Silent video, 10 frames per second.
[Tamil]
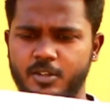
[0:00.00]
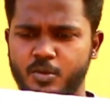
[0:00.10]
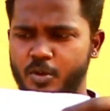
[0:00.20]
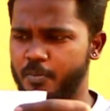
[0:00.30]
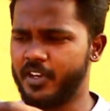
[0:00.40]

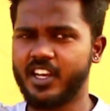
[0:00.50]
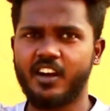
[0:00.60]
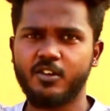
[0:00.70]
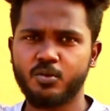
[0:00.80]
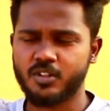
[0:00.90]
ஏதோ ஒரு பெரிய
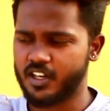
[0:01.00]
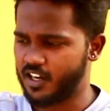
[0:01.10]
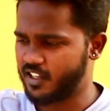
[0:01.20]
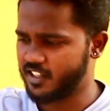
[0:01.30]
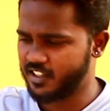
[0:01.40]
கவர்
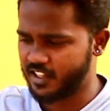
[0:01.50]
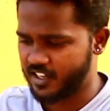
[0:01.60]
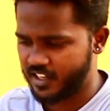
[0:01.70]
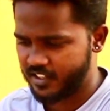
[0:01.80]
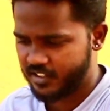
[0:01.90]
கொடுத்துக்கிறாங்க எதுக்குன்னு
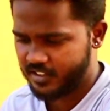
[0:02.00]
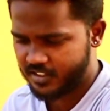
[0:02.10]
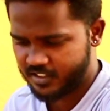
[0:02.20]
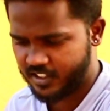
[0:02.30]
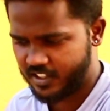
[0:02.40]
தெரில
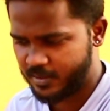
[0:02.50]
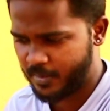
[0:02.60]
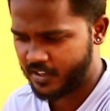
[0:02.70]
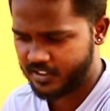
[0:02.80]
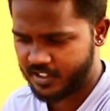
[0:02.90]
சரி இது
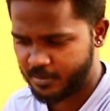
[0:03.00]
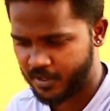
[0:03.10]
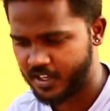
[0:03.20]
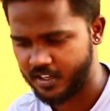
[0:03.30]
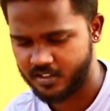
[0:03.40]
மேலே வச்சுட்டு
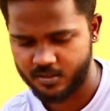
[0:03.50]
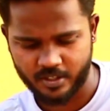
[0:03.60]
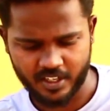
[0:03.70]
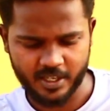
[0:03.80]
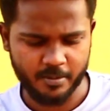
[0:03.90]
பண்ணலாம்
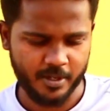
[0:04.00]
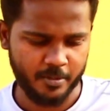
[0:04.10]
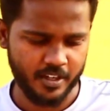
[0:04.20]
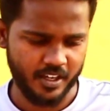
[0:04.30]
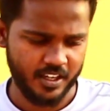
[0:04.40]
ஓகே டேபிள்
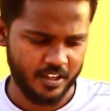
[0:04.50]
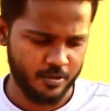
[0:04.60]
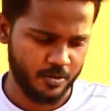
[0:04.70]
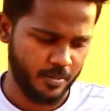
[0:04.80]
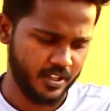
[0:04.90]
எப்படி
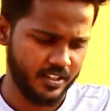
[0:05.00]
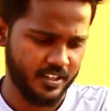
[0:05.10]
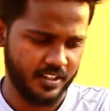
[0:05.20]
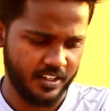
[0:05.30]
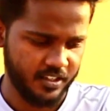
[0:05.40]
அழுக்காகும்னு
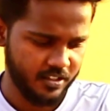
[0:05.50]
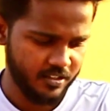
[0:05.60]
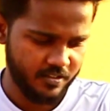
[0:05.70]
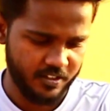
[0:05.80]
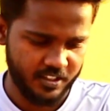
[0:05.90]
பார்த்துட்டு இருந்தேன்
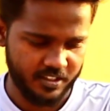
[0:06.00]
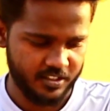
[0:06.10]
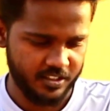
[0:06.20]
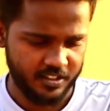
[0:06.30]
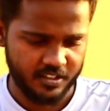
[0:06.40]

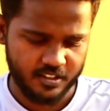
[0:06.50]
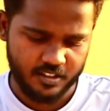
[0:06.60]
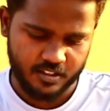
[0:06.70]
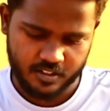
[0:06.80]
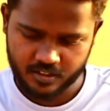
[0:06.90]
வந்துடுச்சு
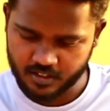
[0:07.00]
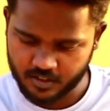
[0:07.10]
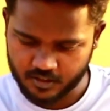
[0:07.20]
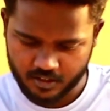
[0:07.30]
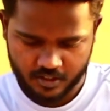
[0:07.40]

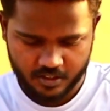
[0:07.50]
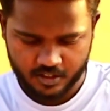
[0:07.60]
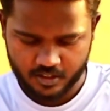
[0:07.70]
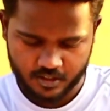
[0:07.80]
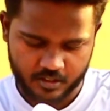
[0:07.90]
தென் வந்து
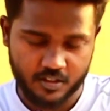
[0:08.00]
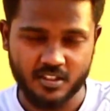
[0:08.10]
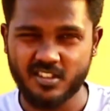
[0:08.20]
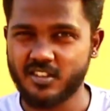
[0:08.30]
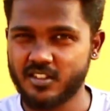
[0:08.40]

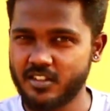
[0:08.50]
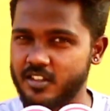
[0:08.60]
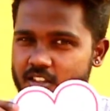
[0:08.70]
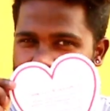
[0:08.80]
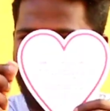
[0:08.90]

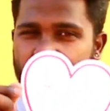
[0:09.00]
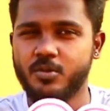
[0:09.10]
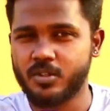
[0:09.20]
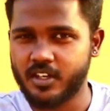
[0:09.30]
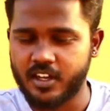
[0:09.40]
ஹார்ட்
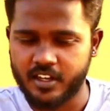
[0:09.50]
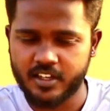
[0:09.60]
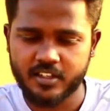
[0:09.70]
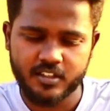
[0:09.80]
கொடுத்துருக்காங்க